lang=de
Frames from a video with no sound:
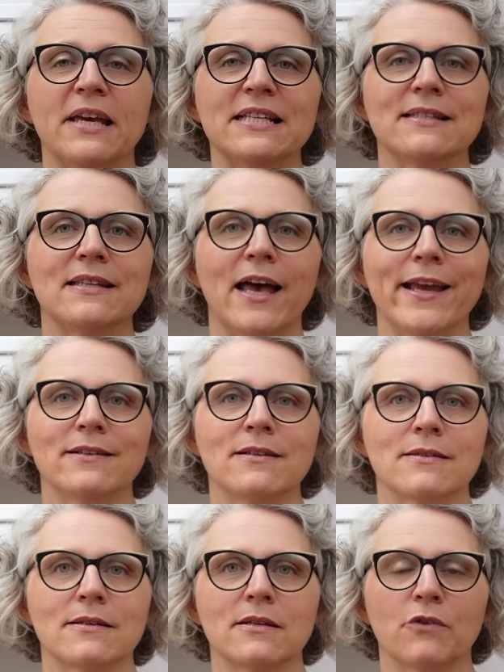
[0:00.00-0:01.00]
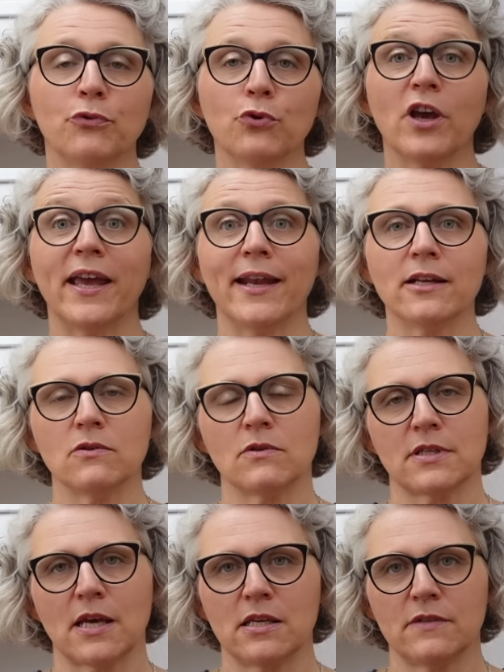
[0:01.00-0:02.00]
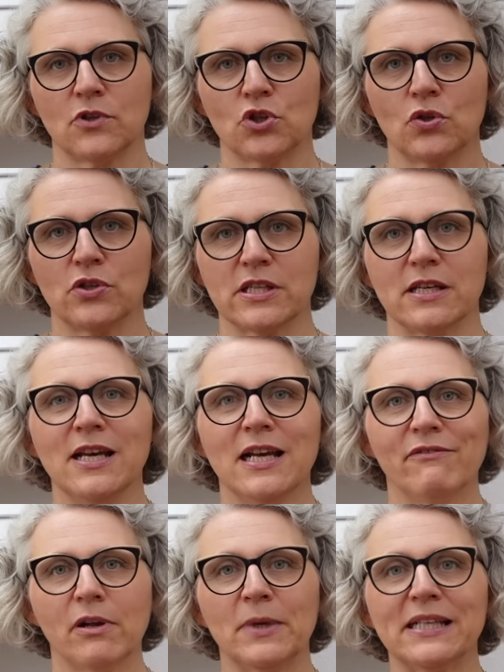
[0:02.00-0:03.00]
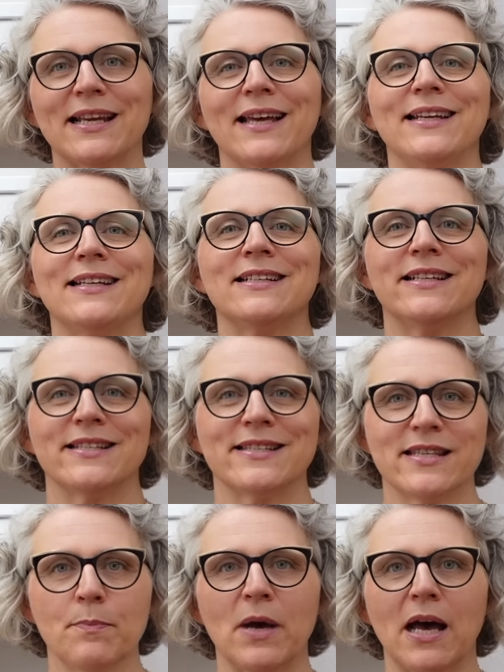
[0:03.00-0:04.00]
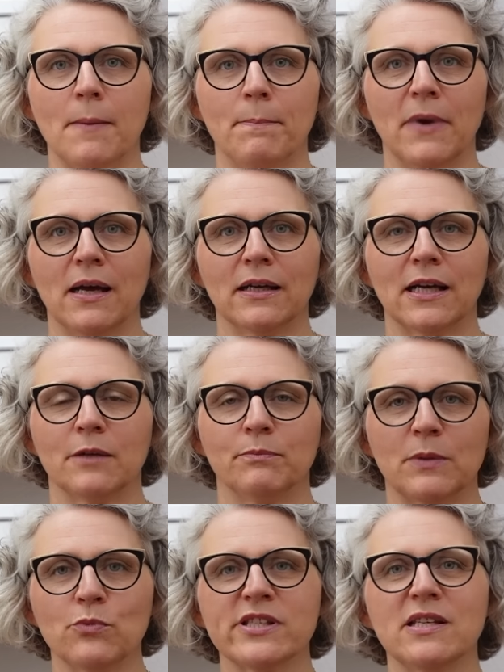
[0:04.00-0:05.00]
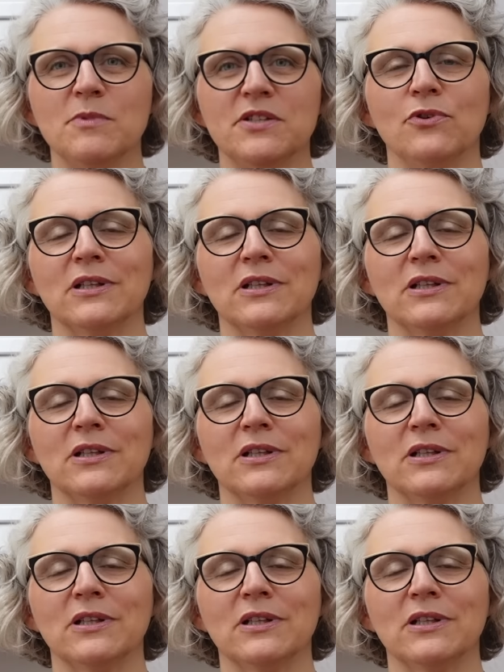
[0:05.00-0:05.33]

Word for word: besten eignen sich dafür Endlosreißverschlüsse, weil man da den Zipper abmachen kann. Man muss nämlich